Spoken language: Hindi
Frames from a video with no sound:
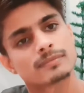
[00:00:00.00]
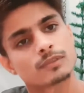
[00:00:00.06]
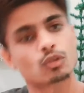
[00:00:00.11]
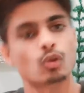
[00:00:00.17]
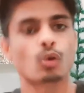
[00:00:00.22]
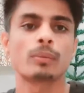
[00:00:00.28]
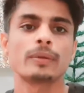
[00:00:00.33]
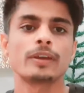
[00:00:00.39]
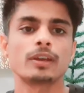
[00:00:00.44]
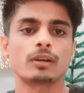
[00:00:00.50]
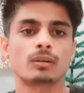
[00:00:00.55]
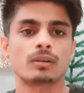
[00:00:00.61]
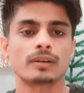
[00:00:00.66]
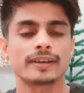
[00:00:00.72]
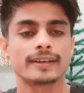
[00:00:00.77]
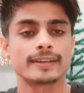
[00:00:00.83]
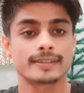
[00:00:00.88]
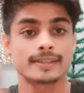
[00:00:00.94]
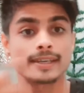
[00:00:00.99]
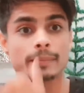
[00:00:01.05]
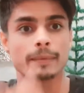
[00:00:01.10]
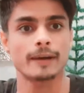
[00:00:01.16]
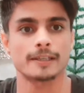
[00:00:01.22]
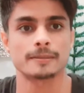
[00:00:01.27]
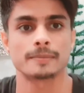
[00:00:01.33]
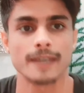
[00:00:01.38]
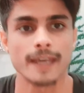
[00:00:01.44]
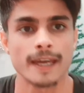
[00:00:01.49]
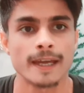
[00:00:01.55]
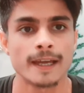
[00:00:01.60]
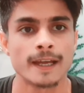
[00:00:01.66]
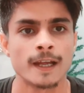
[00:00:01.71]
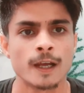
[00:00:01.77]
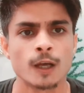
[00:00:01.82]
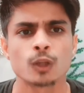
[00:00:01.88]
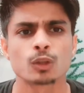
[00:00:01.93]
जो भी हो इसके पास भी है
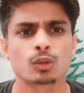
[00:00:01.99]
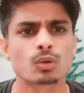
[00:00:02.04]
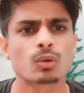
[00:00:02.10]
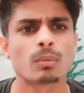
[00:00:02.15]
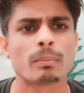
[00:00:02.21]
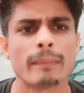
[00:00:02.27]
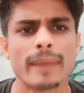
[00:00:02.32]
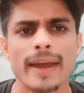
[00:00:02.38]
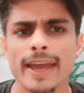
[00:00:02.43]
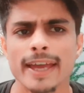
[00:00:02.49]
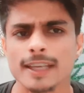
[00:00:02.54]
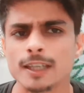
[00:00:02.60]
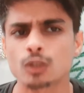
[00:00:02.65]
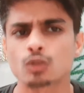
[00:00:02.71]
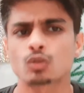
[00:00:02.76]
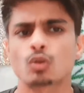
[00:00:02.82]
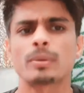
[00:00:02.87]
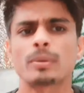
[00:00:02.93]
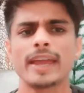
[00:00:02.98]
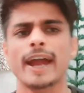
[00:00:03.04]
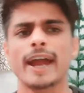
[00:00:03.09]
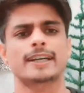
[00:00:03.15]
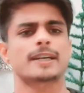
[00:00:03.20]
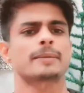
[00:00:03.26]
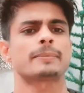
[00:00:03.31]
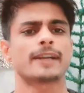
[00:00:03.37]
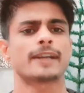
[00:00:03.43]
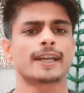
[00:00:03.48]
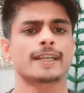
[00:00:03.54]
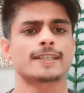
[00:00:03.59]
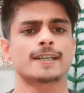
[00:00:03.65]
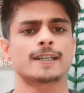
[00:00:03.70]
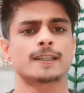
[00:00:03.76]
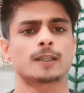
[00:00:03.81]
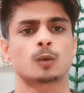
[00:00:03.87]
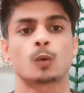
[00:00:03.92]
तो मैं इसको भी एक्टर बनाना
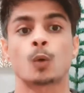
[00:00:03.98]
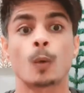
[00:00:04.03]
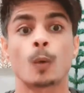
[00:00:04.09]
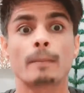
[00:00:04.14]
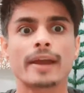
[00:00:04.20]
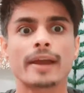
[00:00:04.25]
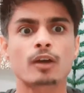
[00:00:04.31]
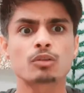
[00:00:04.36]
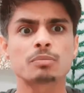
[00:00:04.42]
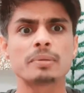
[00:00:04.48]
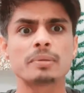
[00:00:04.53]
चाहता हूँ मैं खुद